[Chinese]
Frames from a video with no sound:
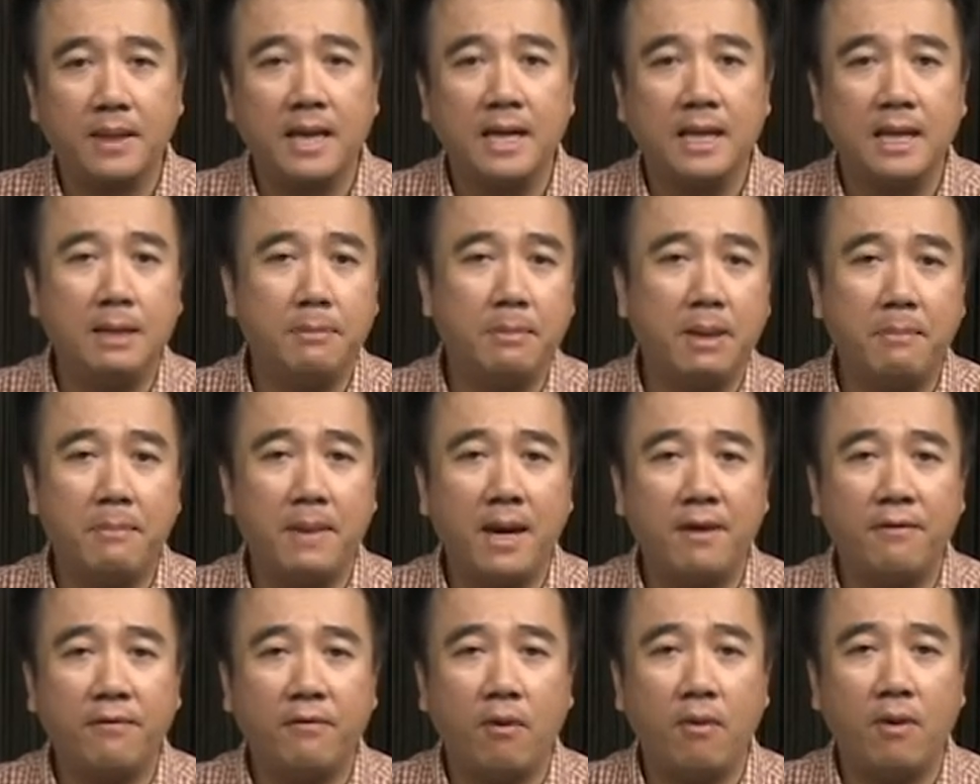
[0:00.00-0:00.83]
你们
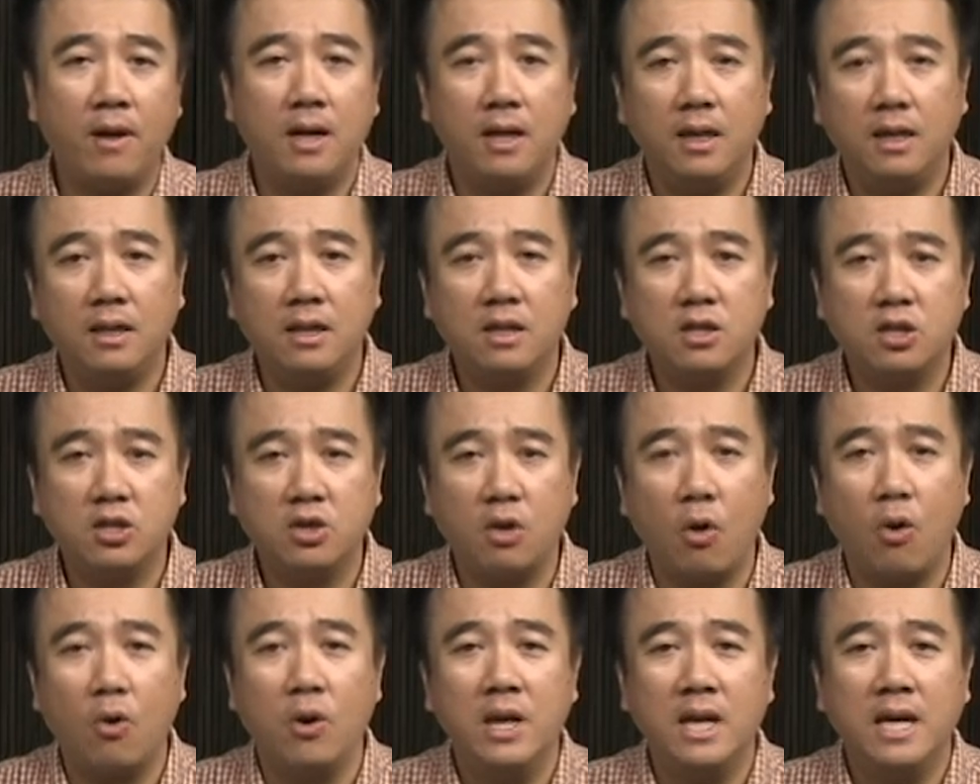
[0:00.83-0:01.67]
每逢喝的时
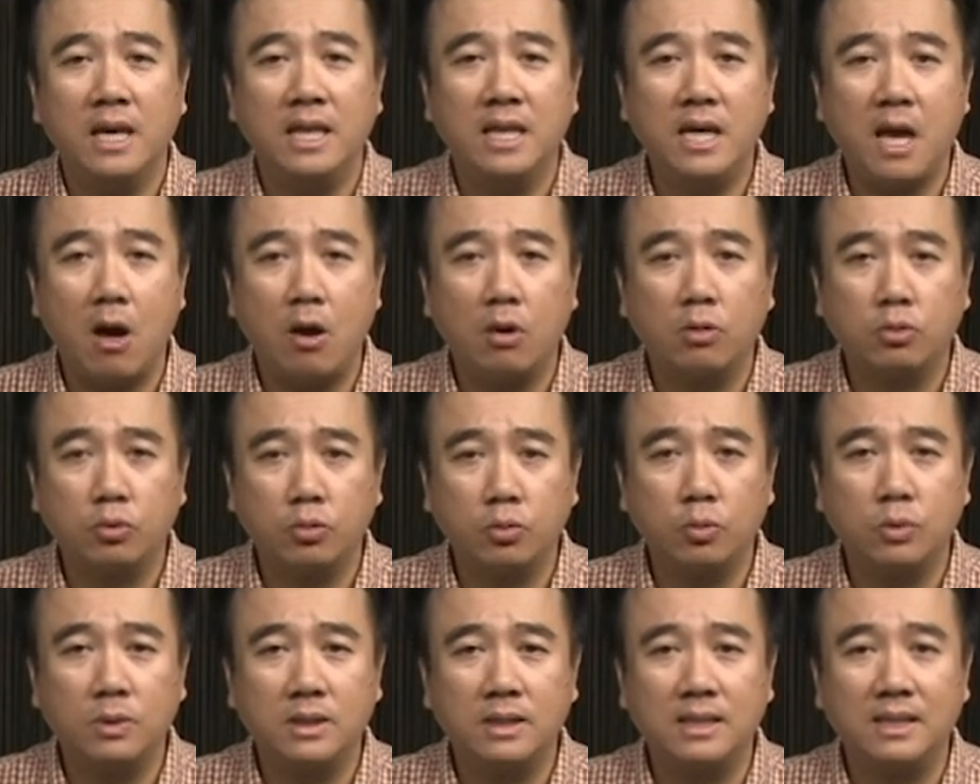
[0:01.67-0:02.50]
候，要
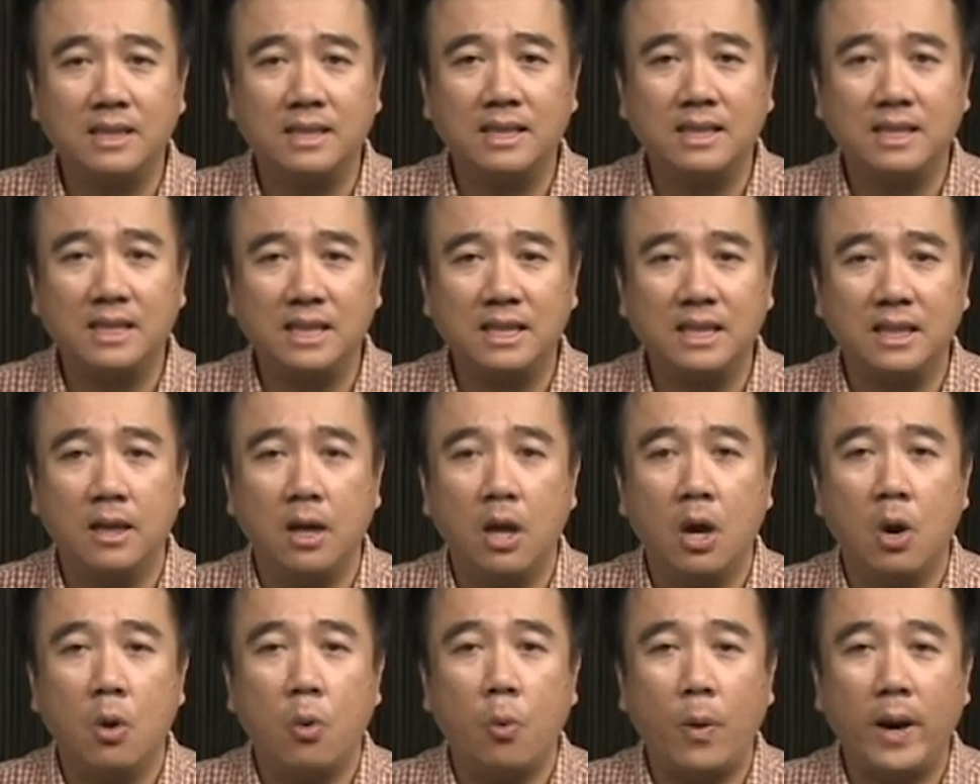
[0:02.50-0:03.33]
如此行，
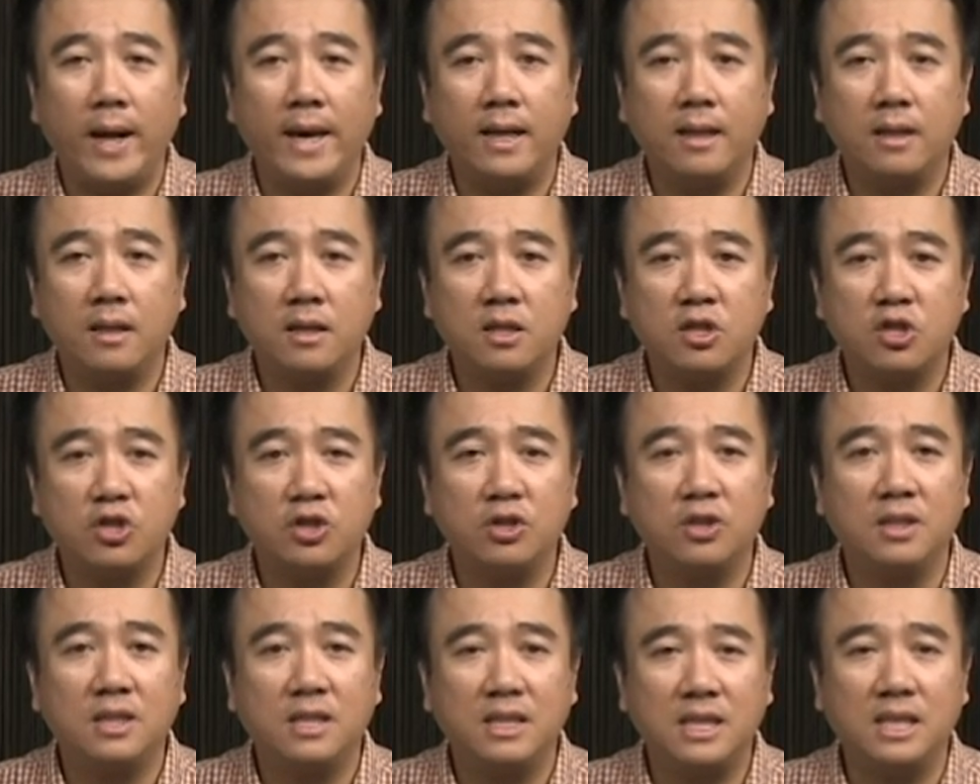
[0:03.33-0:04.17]
为的
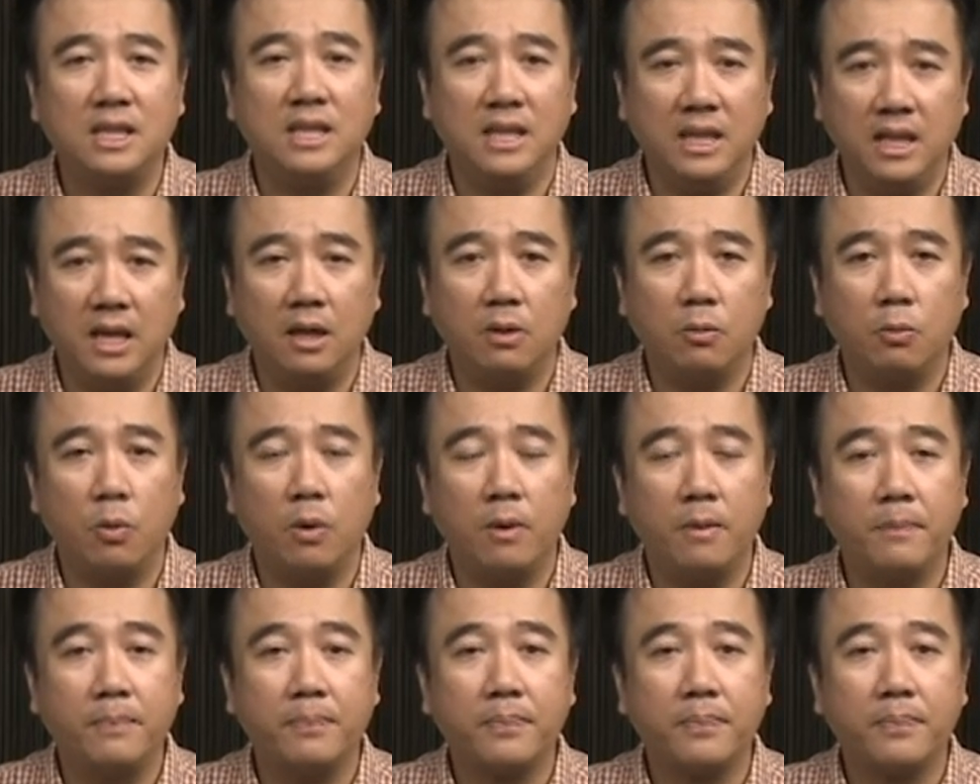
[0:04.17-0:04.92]
是纪念我。